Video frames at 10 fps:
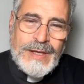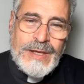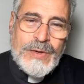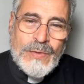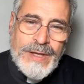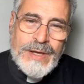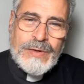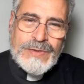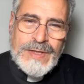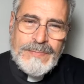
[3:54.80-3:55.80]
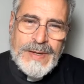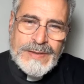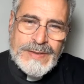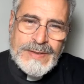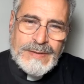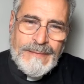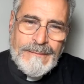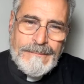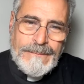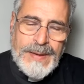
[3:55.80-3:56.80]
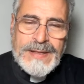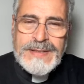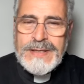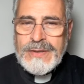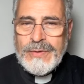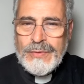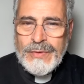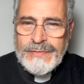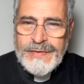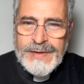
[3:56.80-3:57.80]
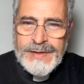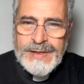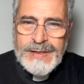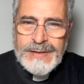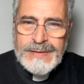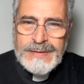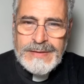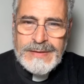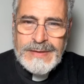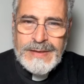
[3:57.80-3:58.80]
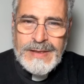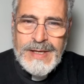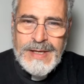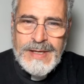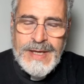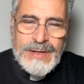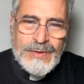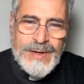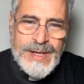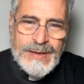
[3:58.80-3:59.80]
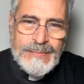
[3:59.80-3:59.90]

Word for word: Con che cosa passa? passa con un'offerta che non è